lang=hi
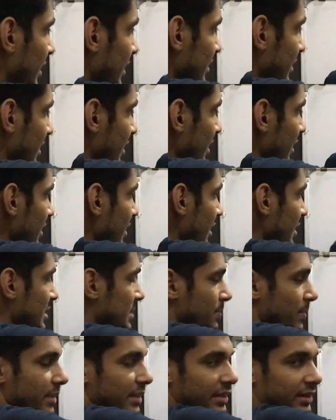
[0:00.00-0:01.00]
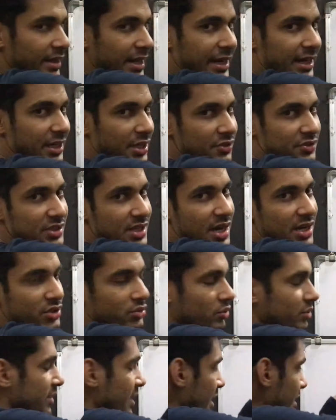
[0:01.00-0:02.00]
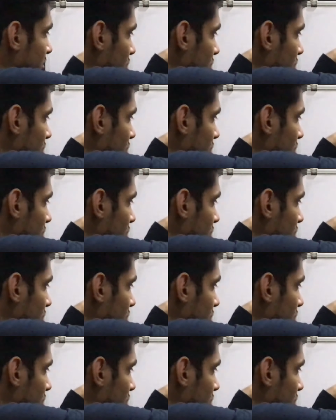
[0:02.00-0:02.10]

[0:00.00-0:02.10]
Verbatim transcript: करते हैं ये इस पर नेगेटिव चार्ज होता है